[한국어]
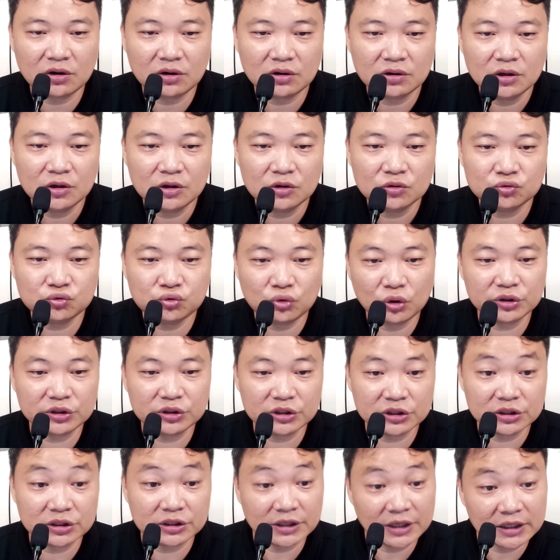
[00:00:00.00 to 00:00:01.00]

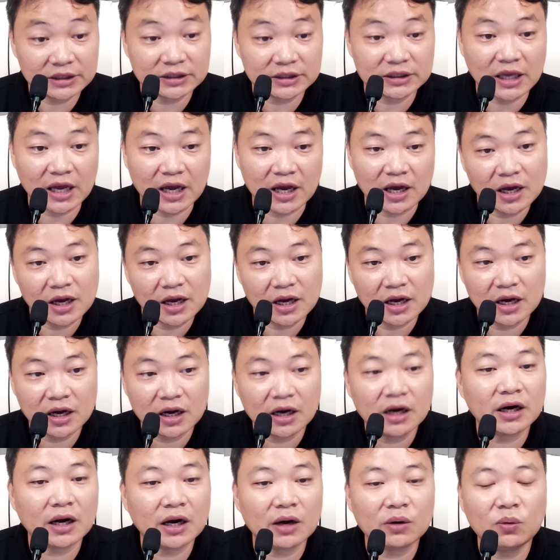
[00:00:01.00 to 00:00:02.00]
후원을
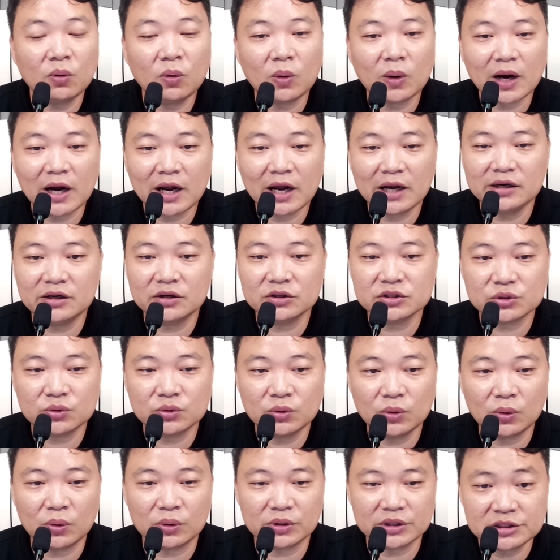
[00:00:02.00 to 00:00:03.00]
했다라고
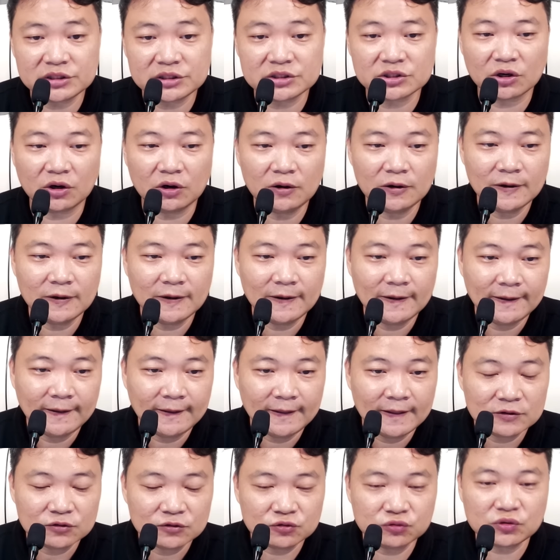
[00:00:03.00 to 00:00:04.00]
알려지고 있죠.
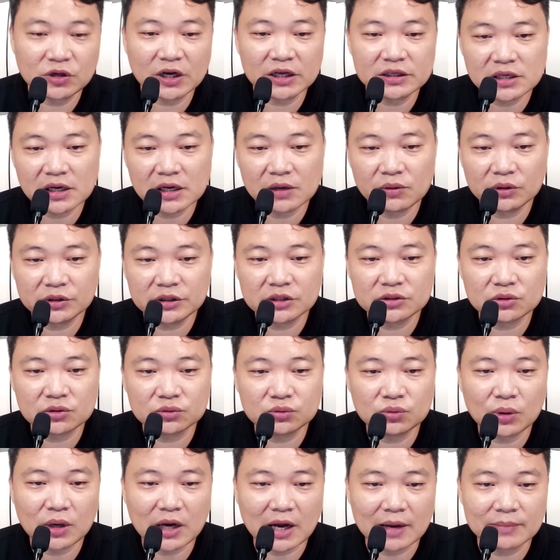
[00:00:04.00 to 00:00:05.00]
국가 차원에서도
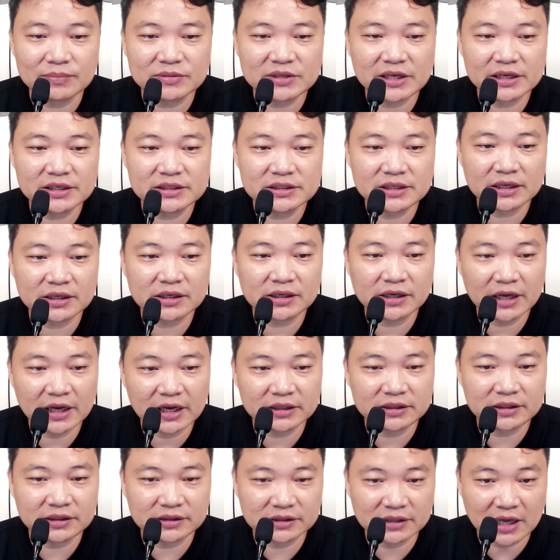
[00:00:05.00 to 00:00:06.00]
감사 인사를 해야
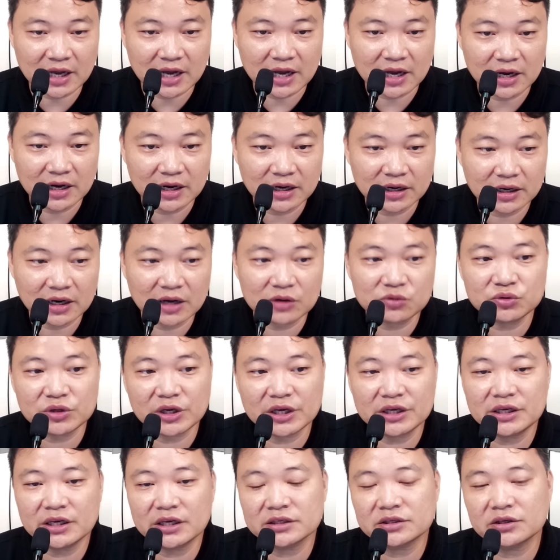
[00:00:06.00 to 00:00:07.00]
된다라고
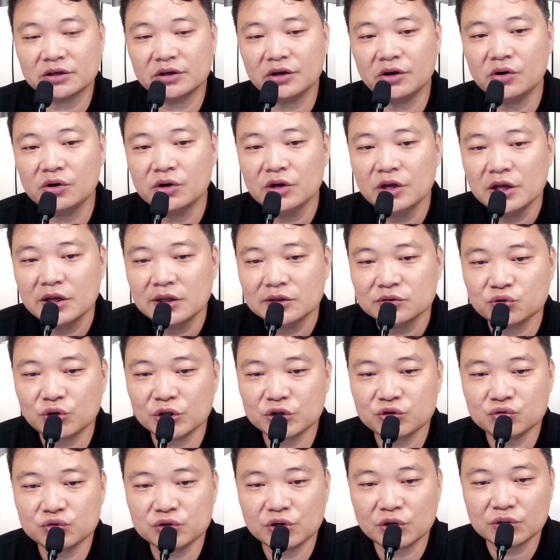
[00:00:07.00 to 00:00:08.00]
얘기해서요.
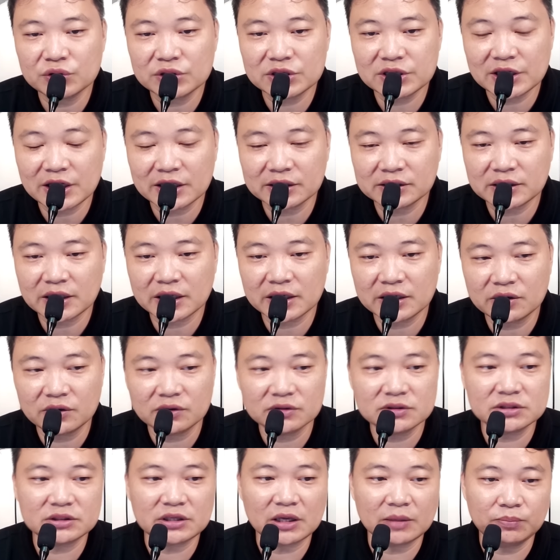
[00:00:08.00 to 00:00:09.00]
최준영 기아 타이거즈
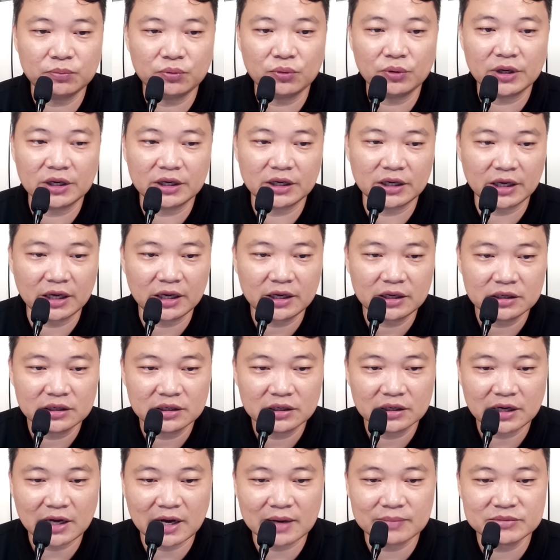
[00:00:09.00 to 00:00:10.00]
대표에게
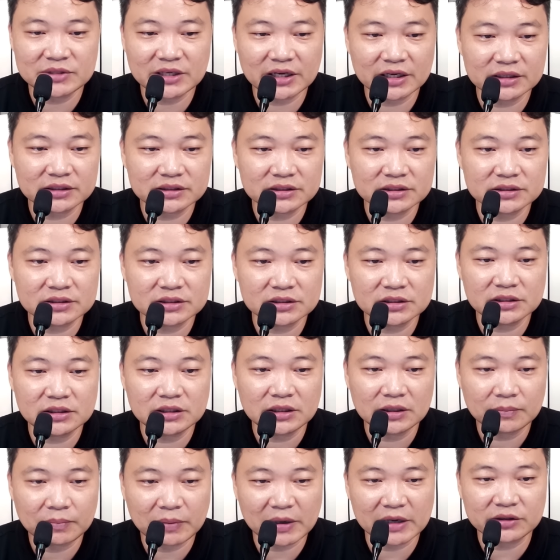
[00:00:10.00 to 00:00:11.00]
감사의 뜻을
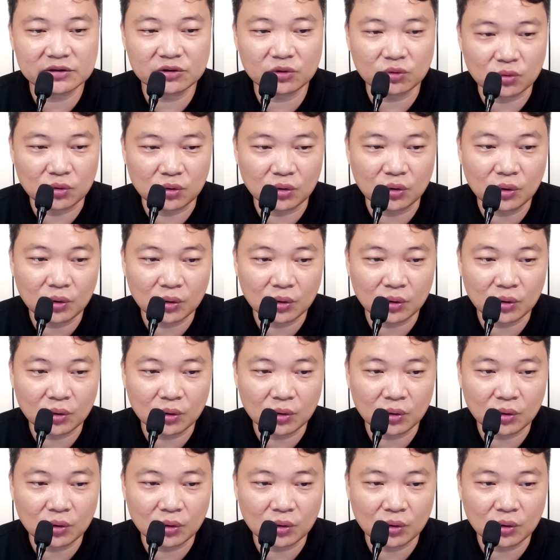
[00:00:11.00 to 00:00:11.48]
밝혔고